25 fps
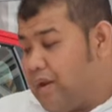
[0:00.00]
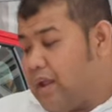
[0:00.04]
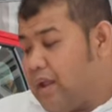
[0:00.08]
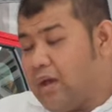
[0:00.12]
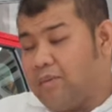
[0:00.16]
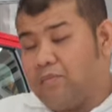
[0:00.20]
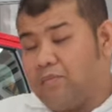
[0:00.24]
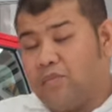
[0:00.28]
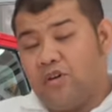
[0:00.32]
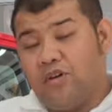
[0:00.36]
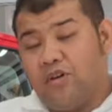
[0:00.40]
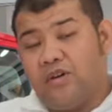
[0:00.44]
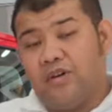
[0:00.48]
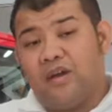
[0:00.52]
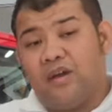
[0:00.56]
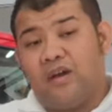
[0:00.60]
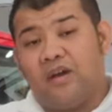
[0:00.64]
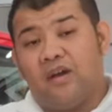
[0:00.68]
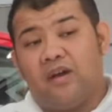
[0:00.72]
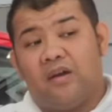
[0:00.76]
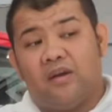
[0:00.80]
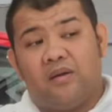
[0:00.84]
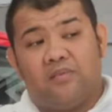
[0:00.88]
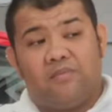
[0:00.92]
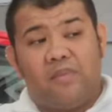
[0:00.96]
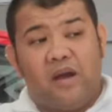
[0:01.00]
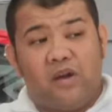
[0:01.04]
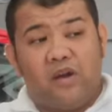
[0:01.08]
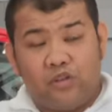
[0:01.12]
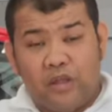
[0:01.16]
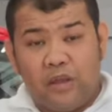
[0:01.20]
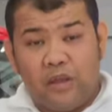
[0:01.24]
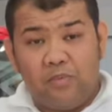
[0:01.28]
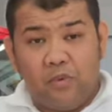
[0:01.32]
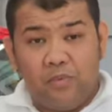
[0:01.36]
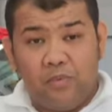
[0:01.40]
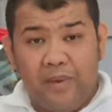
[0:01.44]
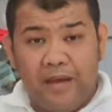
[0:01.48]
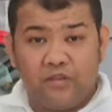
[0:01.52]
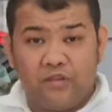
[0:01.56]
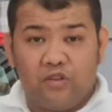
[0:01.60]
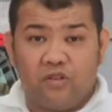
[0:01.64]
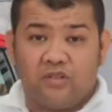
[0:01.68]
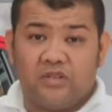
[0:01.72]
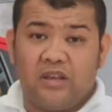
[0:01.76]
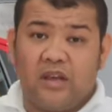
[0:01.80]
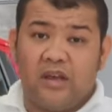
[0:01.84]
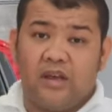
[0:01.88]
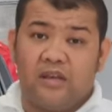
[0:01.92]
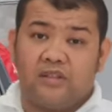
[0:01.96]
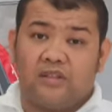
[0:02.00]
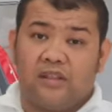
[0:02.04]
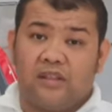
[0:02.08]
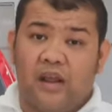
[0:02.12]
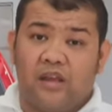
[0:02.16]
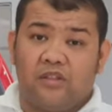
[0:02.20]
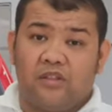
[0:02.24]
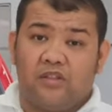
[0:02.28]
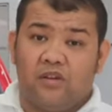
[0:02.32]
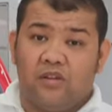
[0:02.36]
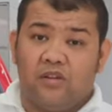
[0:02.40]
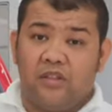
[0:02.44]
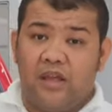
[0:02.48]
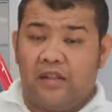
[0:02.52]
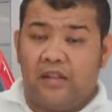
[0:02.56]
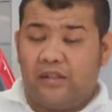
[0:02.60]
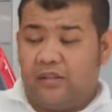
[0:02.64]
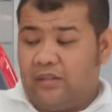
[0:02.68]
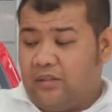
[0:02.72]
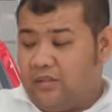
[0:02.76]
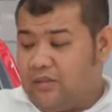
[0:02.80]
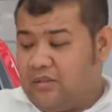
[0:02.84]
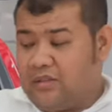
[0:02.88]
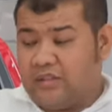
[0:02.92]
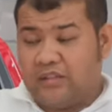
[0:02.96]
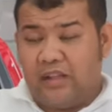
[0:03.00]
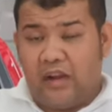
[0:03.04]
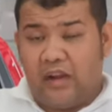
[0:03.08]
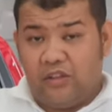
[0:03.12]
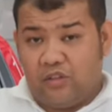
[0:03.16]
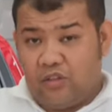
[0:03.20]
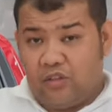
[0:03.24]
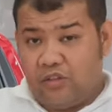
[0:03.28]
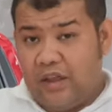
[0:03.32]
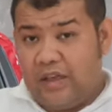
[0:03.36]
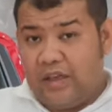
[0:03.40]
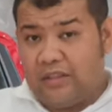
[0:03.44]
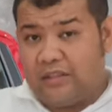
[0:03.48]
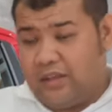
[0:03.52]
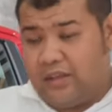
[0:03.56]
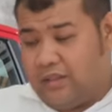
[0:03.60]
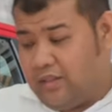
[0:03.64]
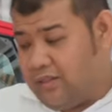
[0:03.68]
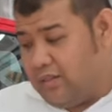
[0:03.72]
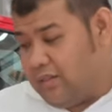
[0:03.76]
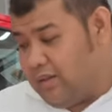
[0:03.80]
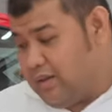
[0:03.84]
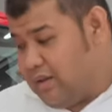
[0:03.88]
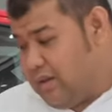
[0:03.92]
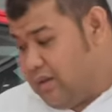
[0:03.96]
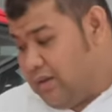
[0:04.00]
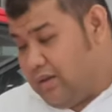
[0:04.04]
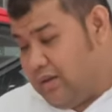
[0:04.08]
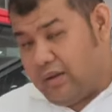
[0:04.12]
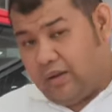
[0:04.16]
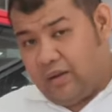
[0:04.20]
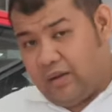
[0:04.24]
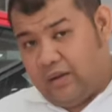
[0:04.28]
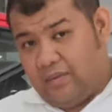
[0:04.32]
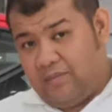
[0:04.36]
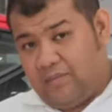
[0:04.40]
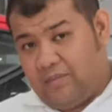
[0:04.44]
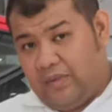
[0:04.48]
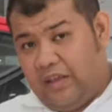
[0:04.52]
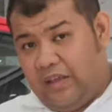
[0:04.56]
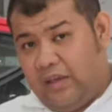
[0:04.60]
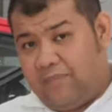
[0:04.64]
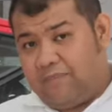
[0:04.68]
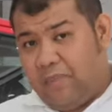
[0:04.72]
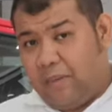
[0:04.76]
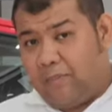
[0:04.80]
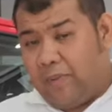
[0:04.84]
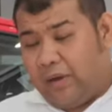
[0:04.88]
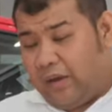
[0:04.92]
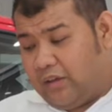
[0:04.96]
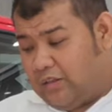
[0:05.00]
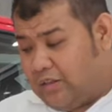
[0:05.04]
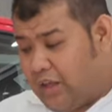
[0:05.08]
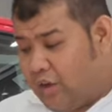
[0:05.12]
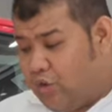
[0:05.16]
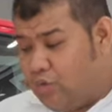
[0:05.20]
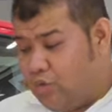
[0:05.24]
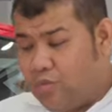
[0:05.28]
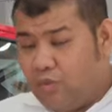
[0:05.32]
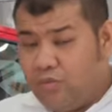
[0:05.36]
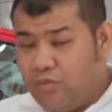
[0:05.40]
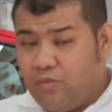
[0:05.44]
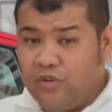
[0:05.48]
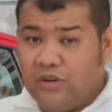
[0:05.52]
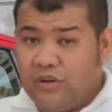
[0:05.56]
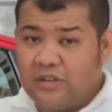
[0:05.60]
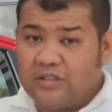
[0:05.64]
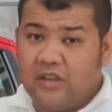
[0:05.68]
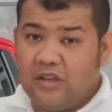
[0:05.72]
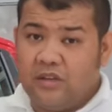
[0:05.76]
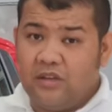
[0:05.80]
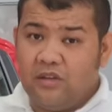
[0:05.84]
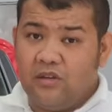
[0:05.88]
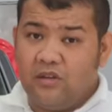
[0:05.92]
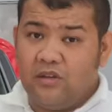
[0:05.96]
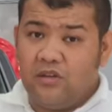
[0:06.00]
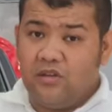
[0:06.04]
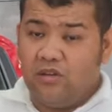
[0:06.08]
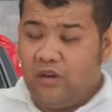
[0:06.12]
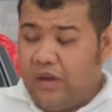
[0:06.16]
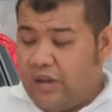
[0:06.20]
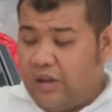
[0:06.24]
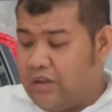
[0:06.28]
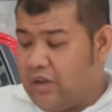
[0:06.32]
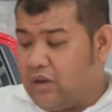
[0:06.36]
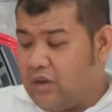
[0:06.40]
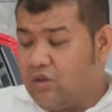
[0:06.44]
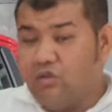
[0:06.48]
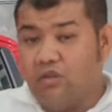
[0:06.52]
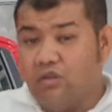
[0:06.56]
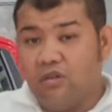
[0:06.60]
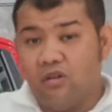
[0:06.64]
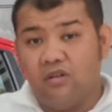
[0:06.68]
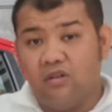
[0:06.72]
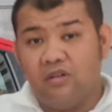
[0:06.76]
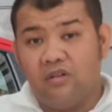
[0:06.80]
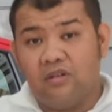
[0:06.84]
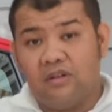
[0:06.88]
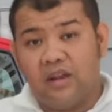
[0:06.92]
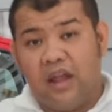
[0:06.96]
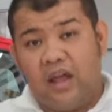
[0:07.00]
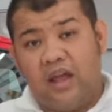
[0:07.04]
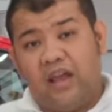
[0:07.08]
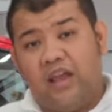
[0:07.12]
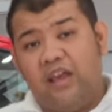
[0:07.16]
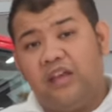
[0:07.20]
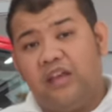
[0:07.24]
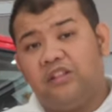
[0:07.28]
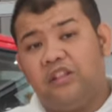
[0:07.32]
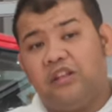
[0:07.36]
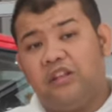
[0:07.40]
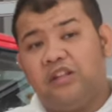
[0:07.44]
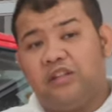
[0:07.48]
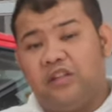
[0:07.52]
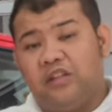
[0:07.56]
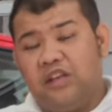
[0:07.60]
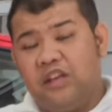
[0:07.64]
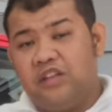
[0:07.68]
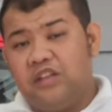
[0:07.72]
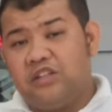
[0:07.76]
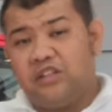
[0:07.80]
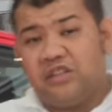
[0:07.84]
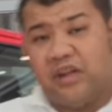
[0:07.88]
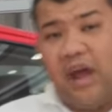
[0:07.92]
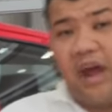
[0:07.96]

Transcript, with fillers: palaboy, uh, bago tayo pumasok sa Triton at sa Triton natin, um, ipapakita ko po muna sa inyo yung kanyang gulong, naka 18 inch